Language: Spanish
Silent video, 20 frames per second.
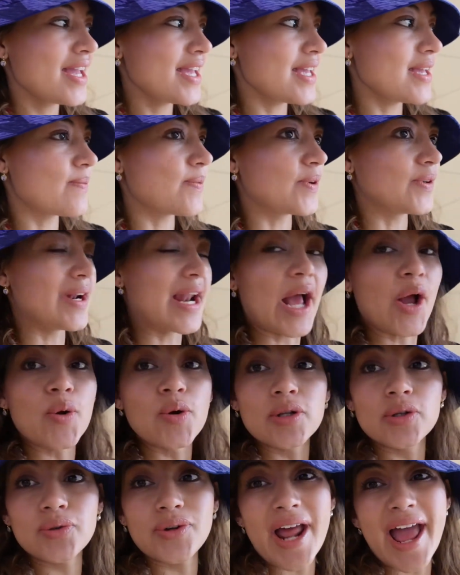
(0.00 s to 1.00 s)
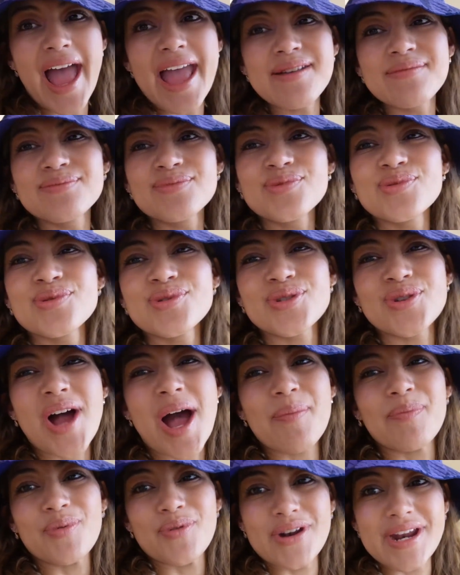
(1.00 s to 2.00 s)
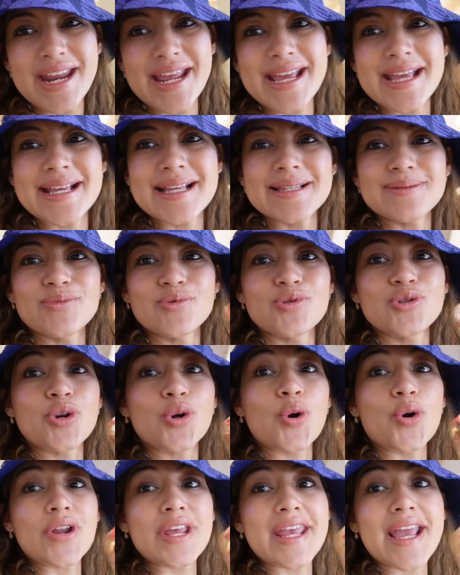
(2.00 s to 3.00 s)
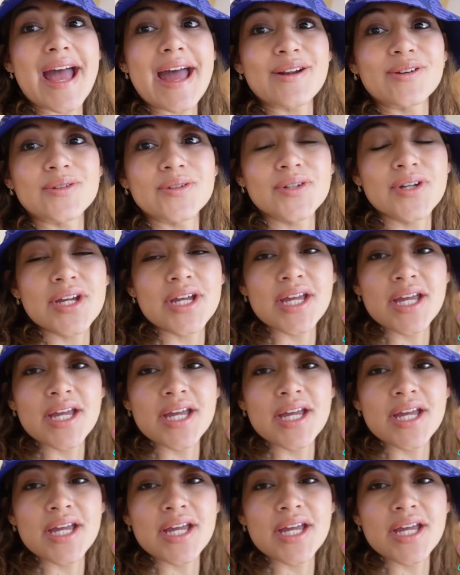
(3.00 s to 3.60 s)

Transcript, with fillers: Y bueno, la cultura, hay mucho japonés, mucho coreano.